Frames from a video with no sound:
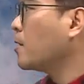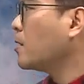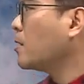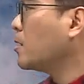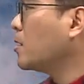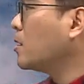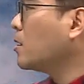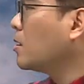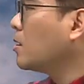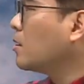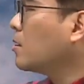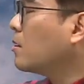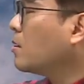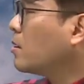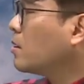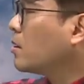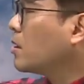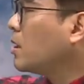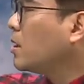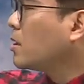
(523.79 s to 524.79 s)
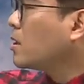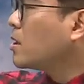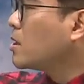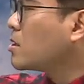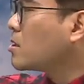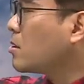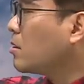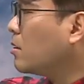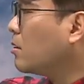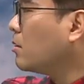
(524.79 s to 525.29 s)
이 읽기
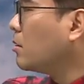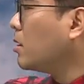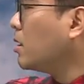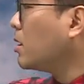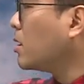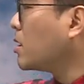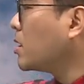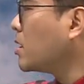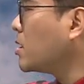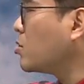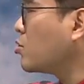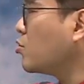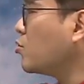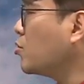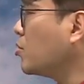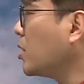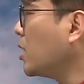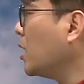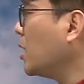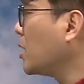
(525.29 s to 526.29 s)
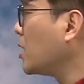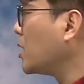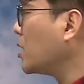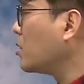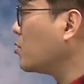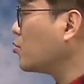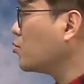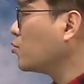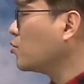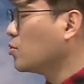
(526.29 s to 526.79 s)
전, 읽기 중, 읽기
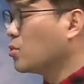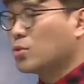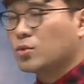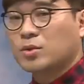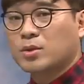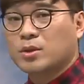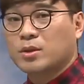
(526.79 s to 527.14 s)
후